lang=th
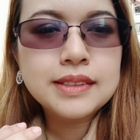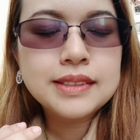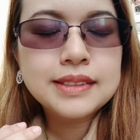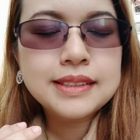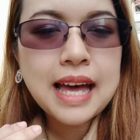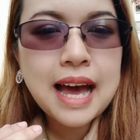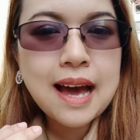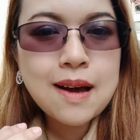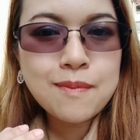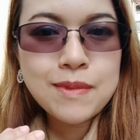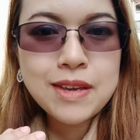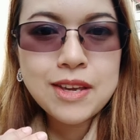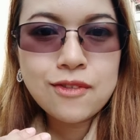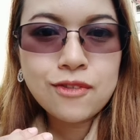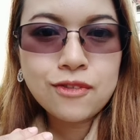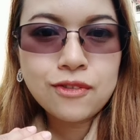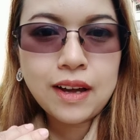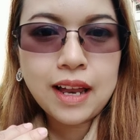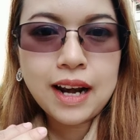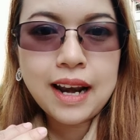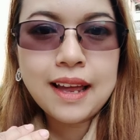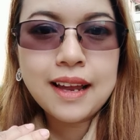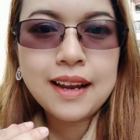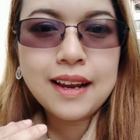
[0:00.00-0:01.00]
สามี
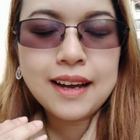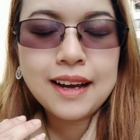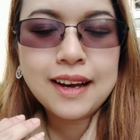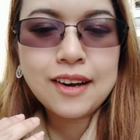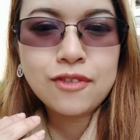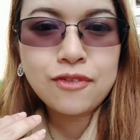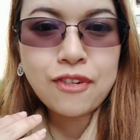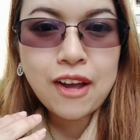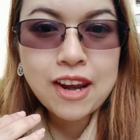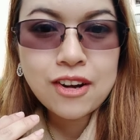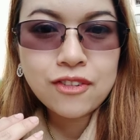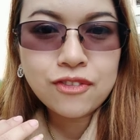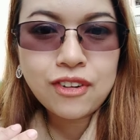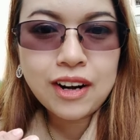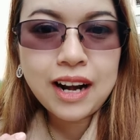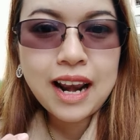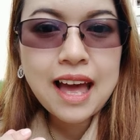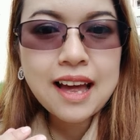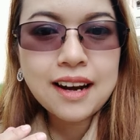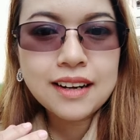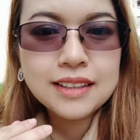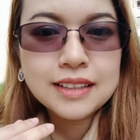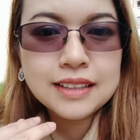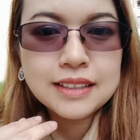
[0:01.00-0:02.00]
อะไรแฟนฝ
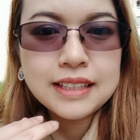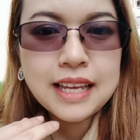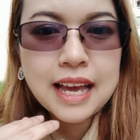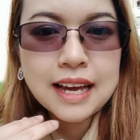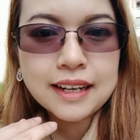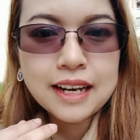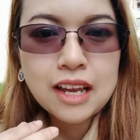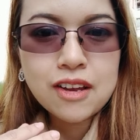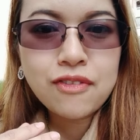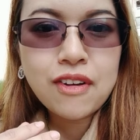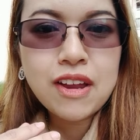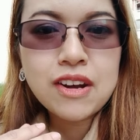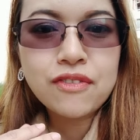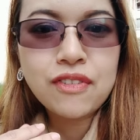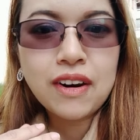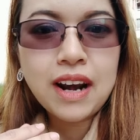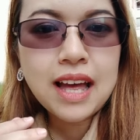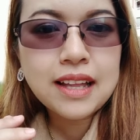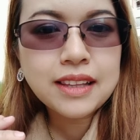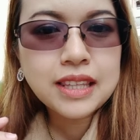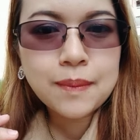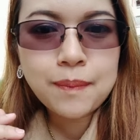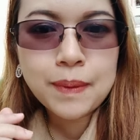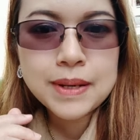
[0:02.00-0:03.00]
รั่ง หรืออยากได้แฟนฝ
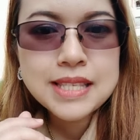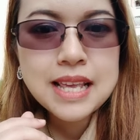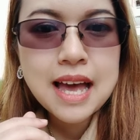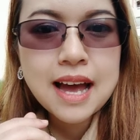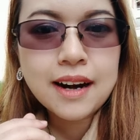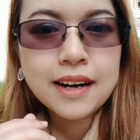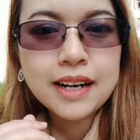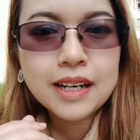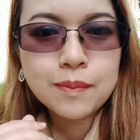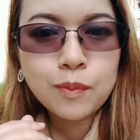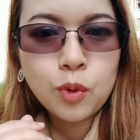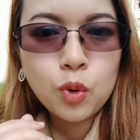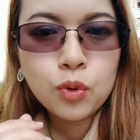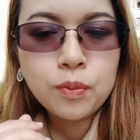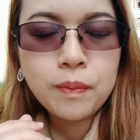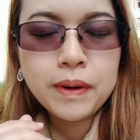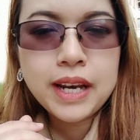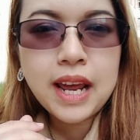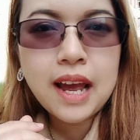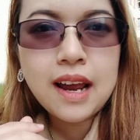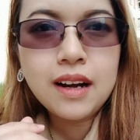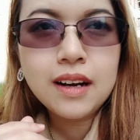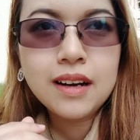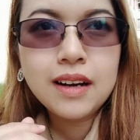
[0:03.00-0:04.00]
รั่งแต่ภาษาอังกฤษพูดไม่
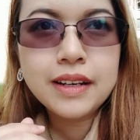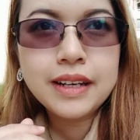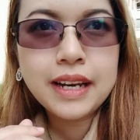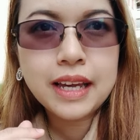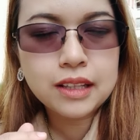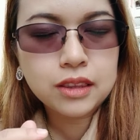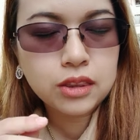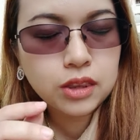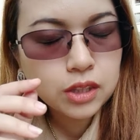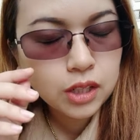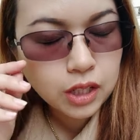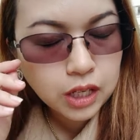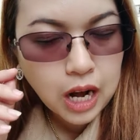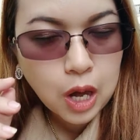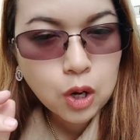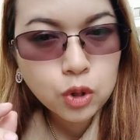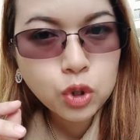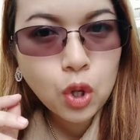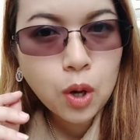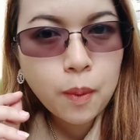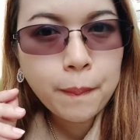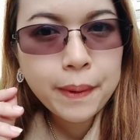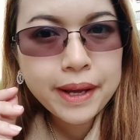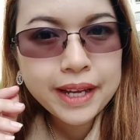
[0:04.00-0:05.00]
ได้เลยเนี่ยเรา
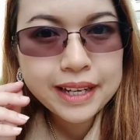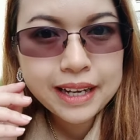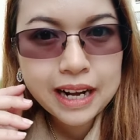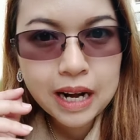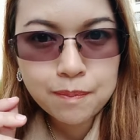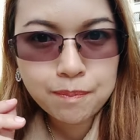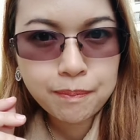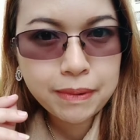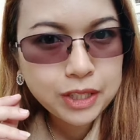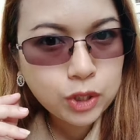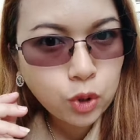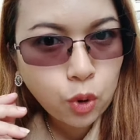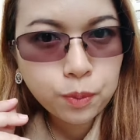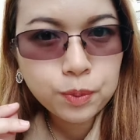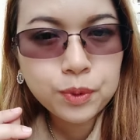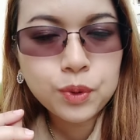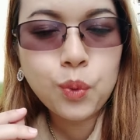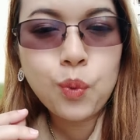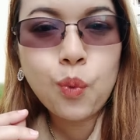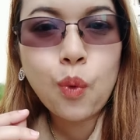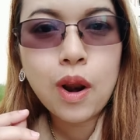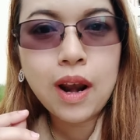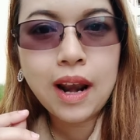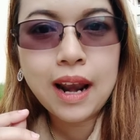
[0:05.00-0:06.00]
ต้องไปกลับไปทบท
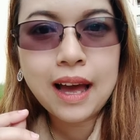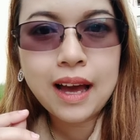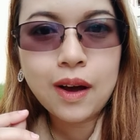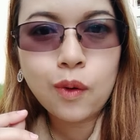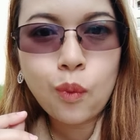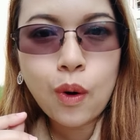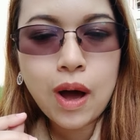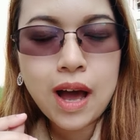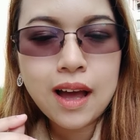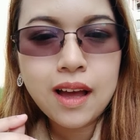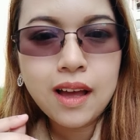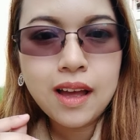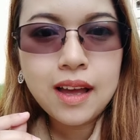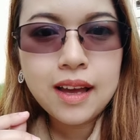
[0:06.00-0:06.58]
วนละ ว่า